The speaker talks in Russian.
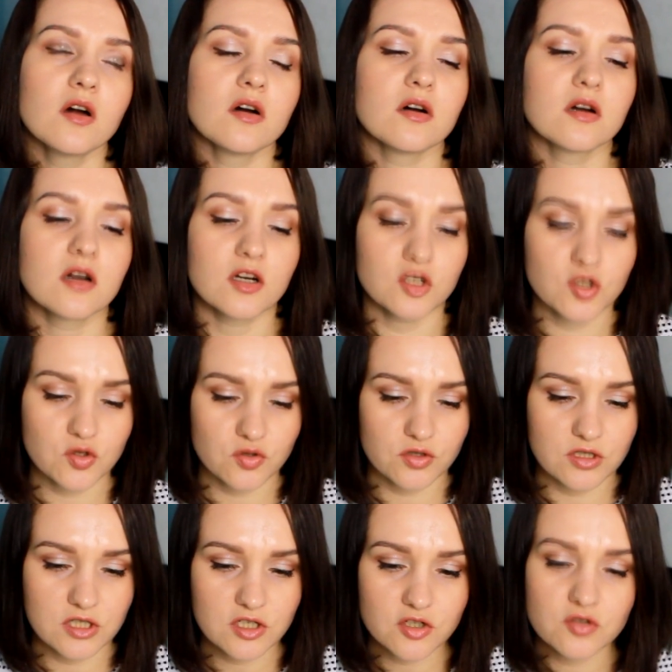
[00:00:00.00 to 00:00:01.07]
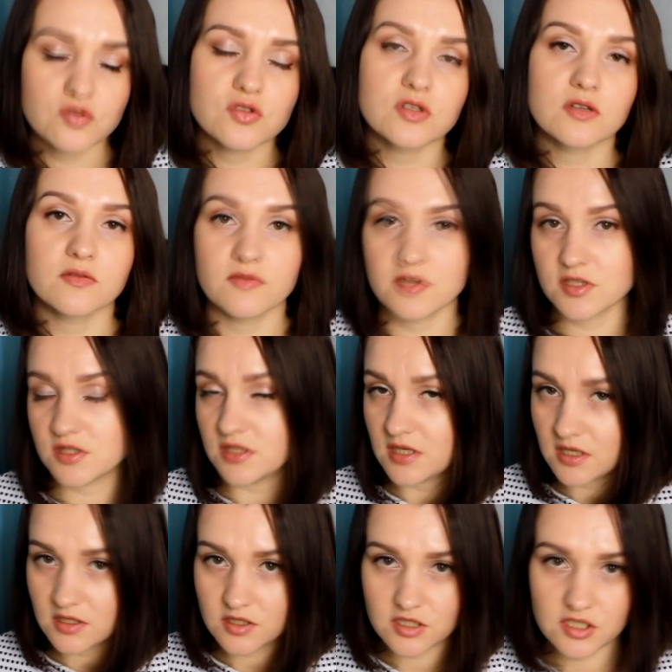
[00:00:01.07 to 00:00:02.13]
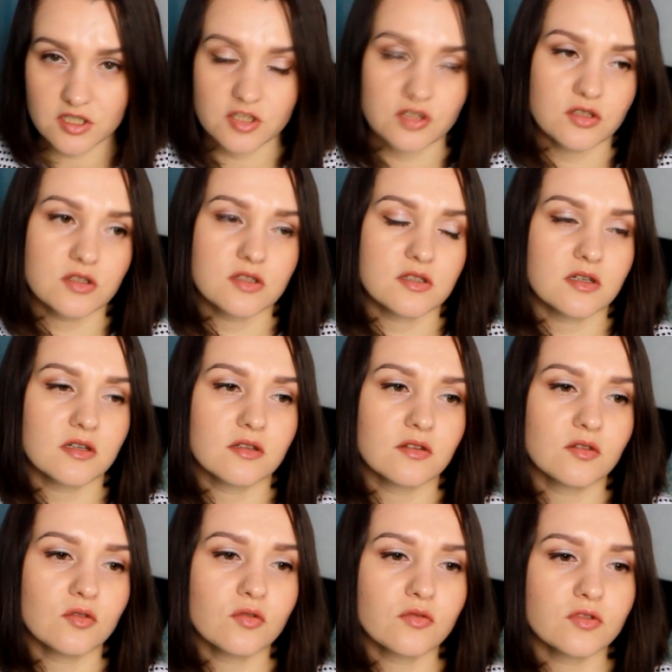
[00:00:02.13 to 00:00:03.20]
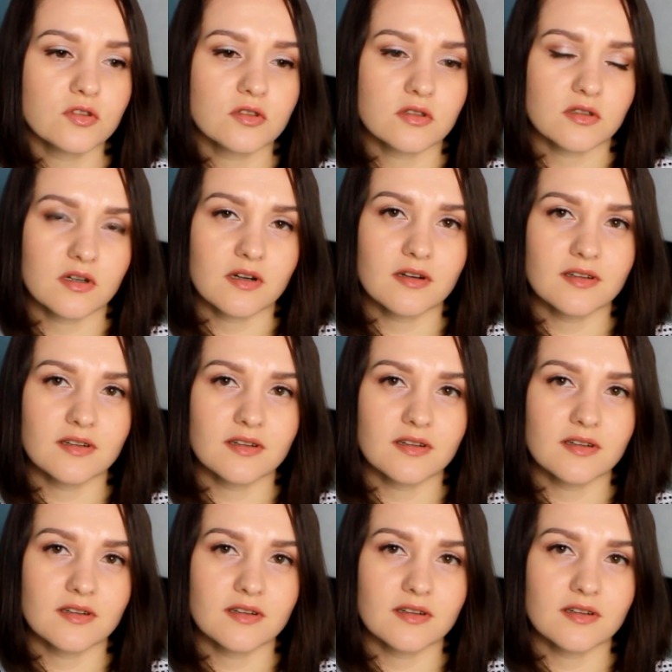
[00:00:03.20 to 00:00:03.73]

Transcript: а, хорошо держатся, весь день держатся, но вот